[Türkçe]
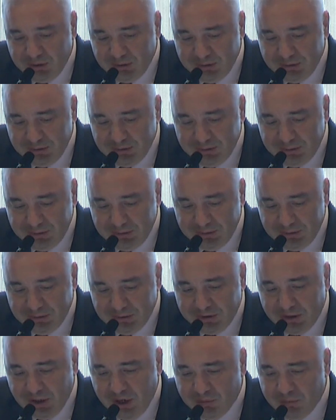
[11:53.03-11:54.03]
E, ee,
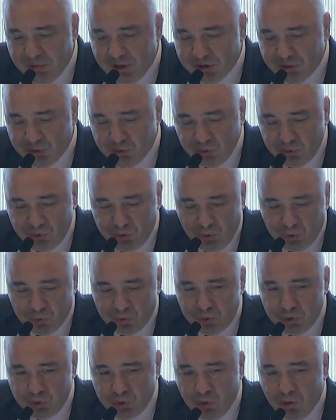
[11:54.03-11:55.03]
kar marjı çok
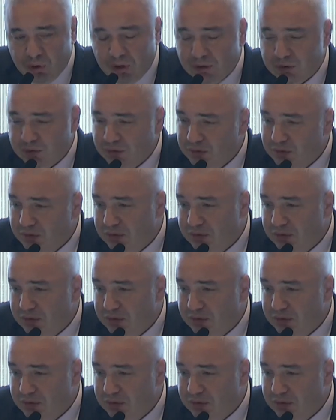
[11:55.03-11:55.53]
düşük olan,